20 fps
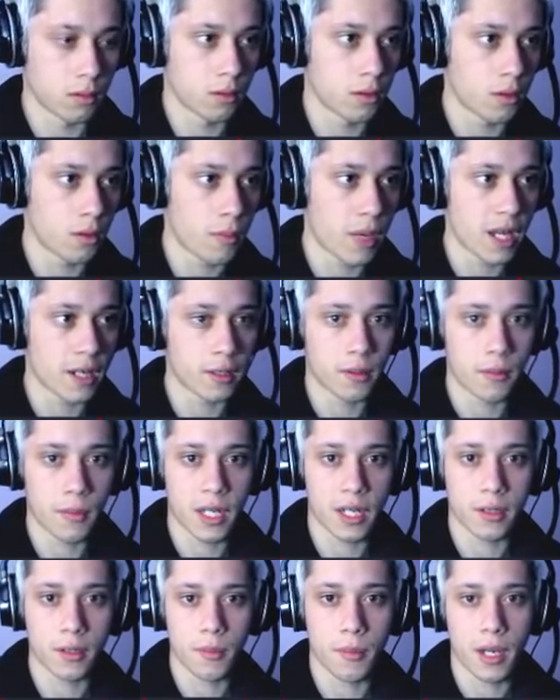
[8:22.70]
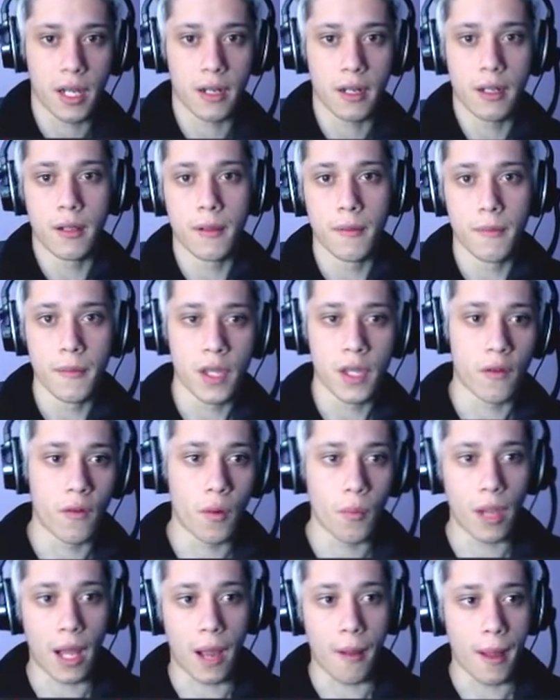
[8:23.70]
tomara, tomara, tomara. Então
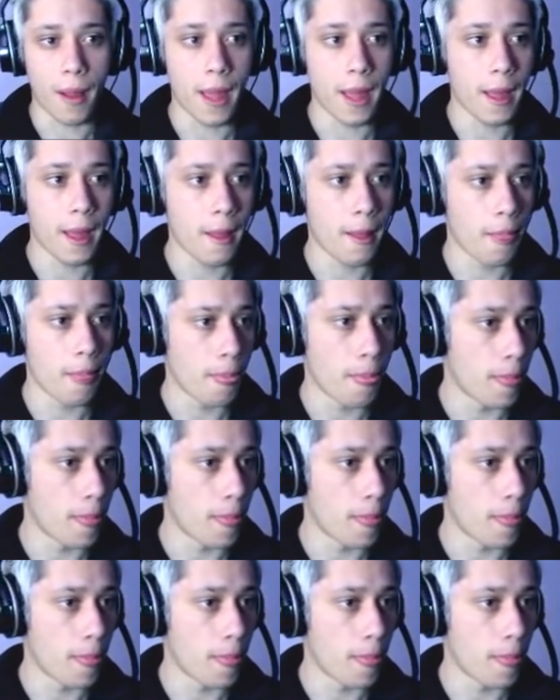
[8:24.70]
vamos lá. É...